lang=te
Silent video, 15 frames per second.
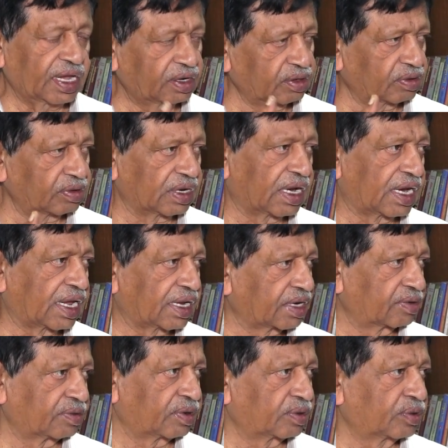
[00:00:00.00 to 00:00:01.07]
ఆయనకు
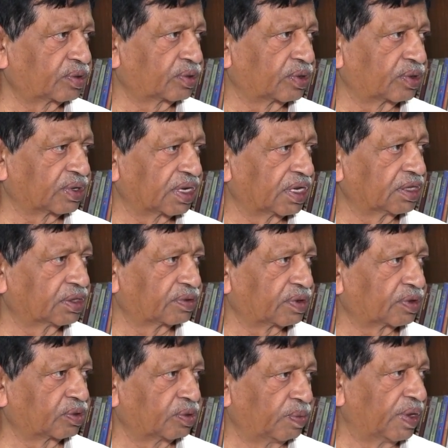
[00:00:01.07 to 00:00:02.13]
నెలాఖరు వరకు ట్వంటీ ఎయిత్
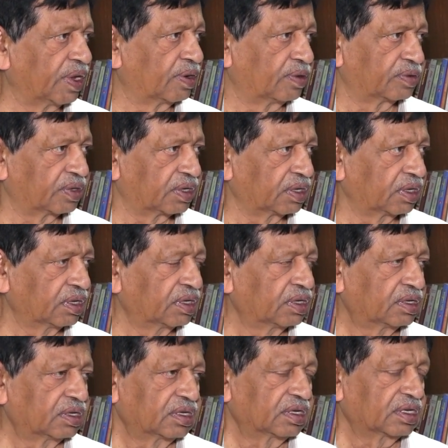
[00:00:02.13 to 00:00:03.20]
వరకు బెయిల్ ఉంది
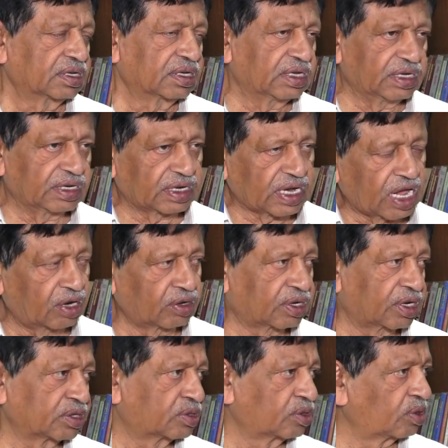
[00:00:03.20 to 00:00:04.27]
hmm. ఈ నాలుగు
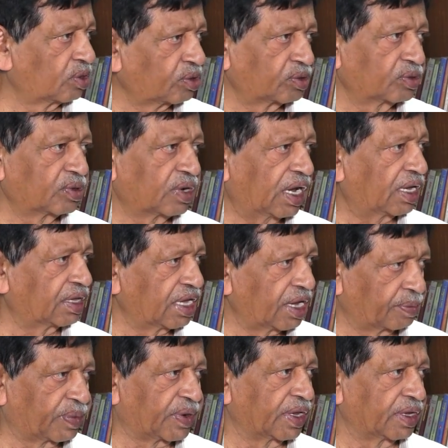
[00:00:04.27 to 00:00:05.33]
కేసుల్లోనూ కూడా అదే
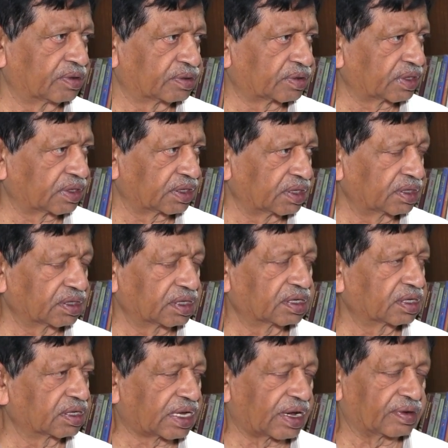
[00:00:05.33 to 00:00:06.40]
అప్లై అవుతుంది
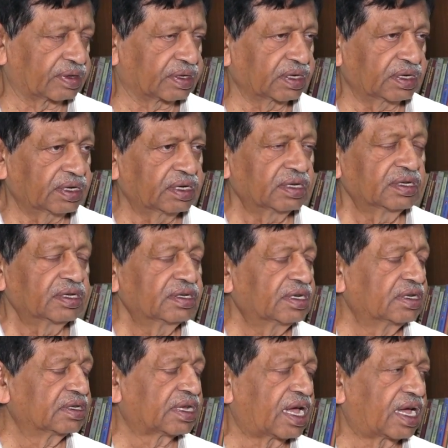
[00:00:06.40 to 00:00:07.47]
hmm. కాబట్టి
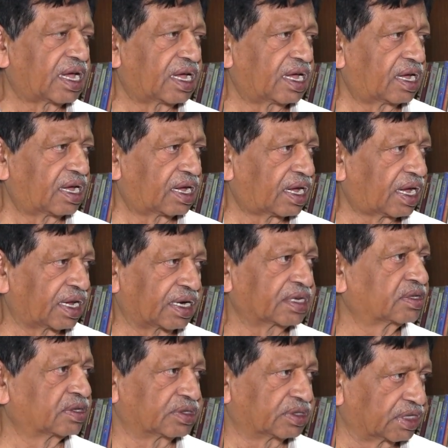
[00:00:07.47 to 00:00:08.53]

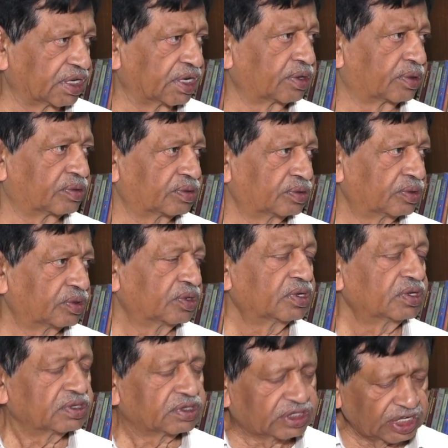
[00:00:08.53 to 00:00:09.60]
అరెస్ట్ చేయరు
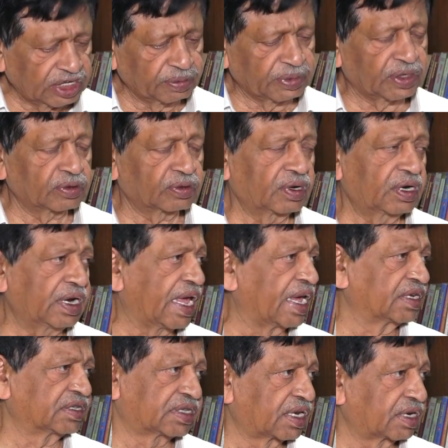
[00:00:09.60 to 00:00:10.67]
చేయమని కూడా
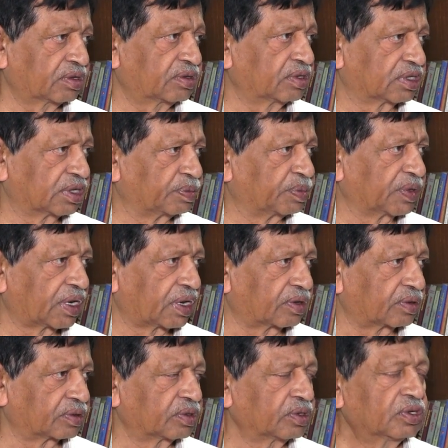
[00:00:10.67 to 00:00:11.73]
న్యాయస్థానం చెప్పినారు